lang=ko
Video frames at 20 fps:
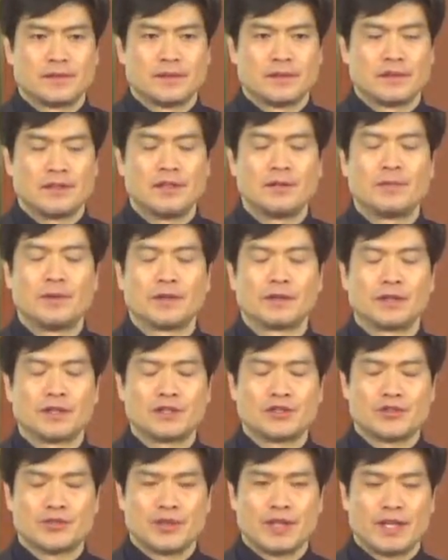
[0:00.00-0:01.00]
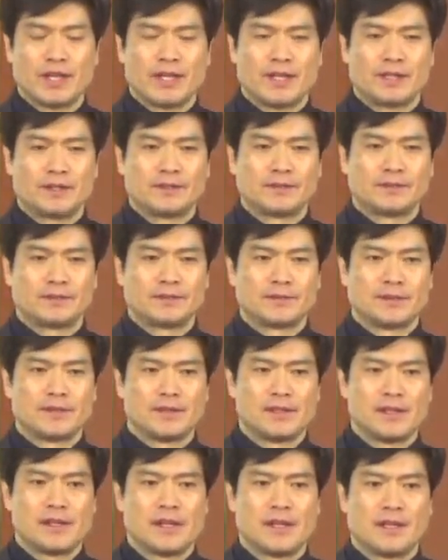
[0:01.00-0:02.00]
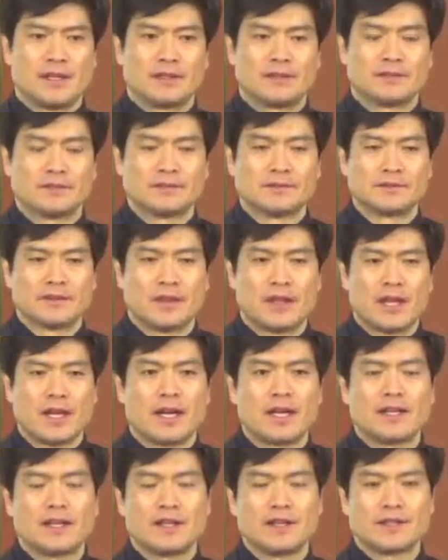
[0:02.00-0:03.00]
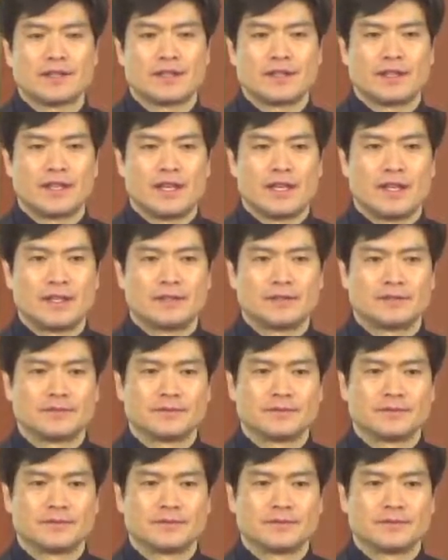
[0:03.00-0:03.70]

그 병들 중에 때가 되었을 때